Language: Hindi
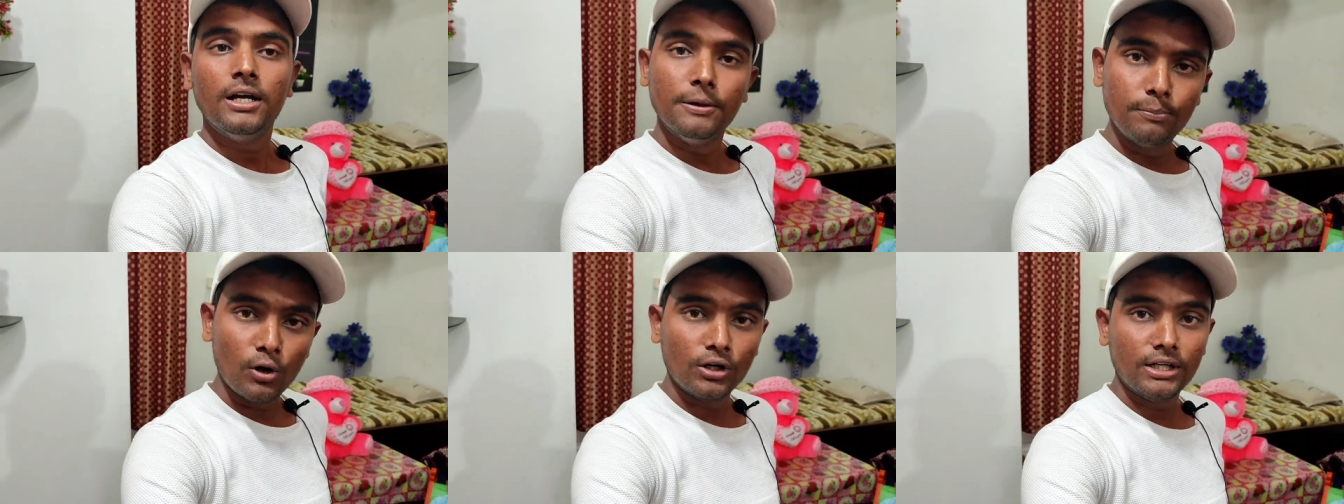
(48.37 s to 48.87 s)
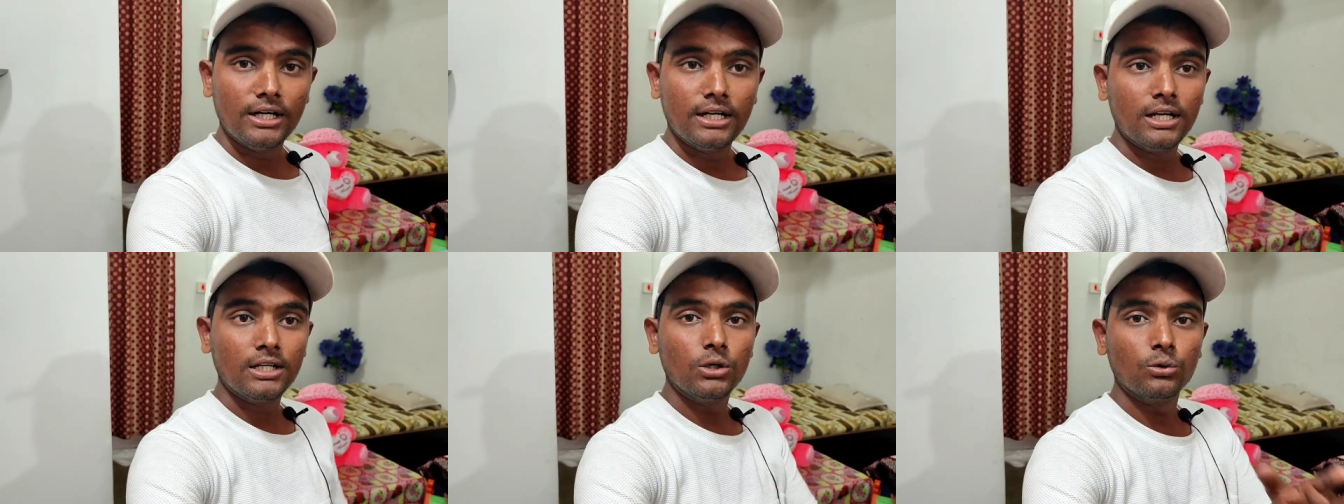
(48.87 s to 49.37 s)
इंपॉर्टेंट
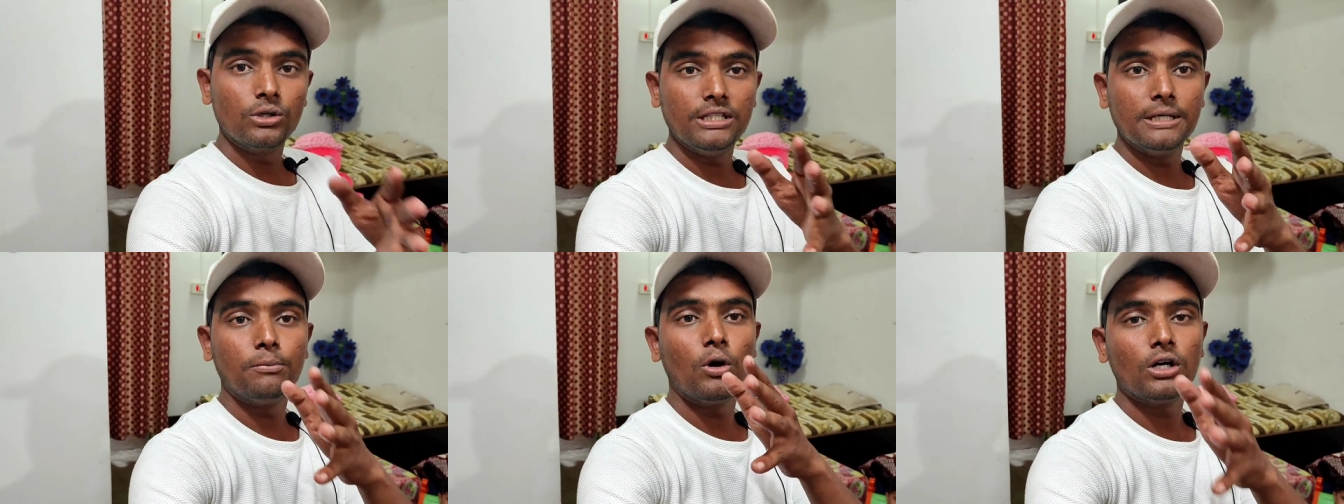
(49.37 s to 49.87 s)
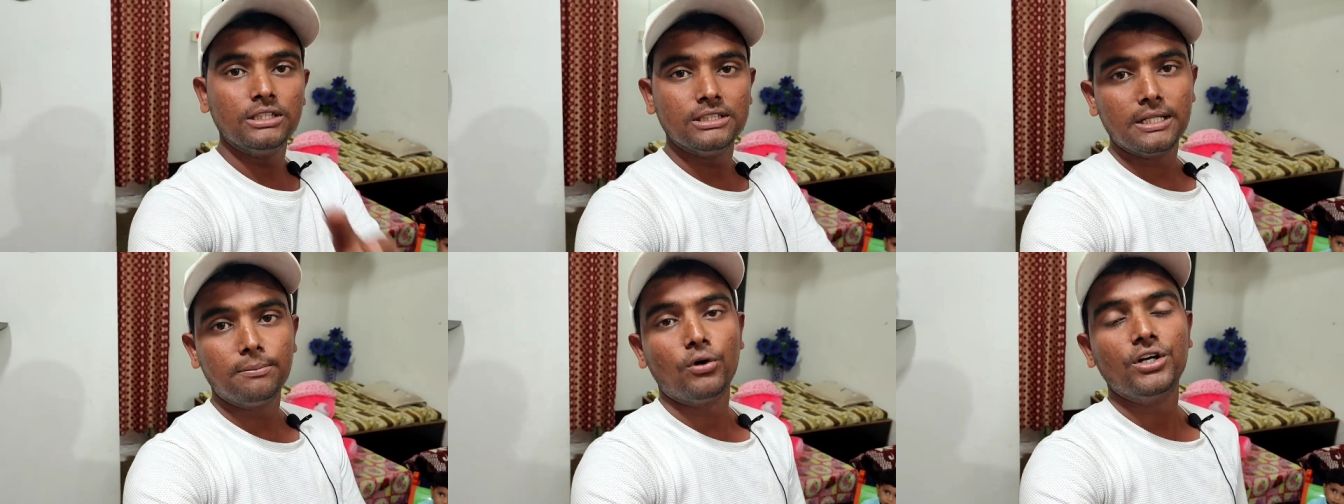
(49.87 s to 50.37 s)
है क्योंकि ये बहुत ही
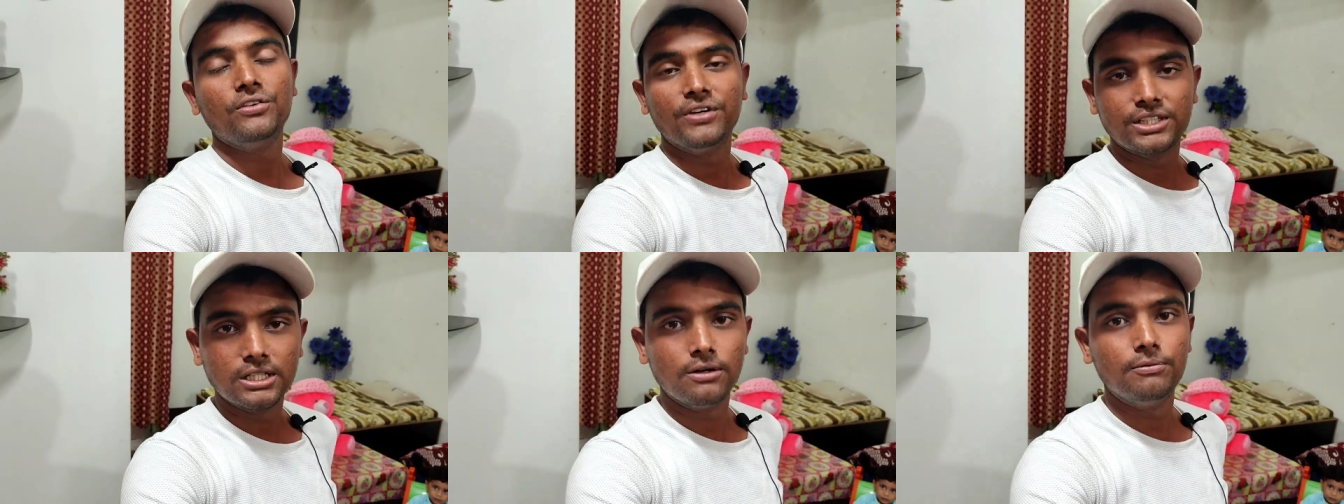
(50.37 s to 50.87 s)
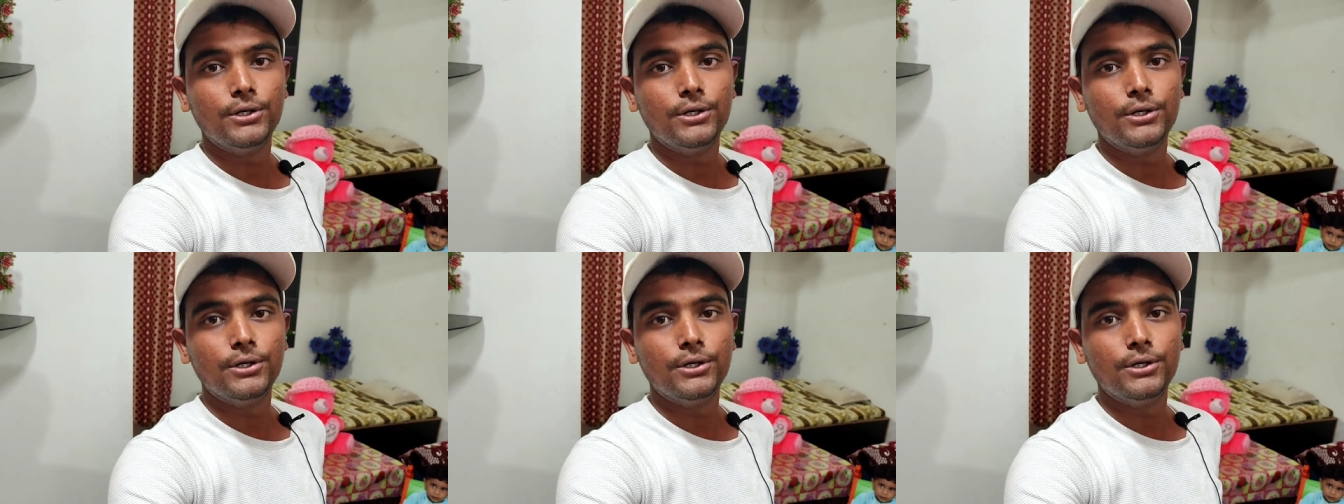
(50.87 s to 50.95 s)
ज़्यादा मोटिवेशनल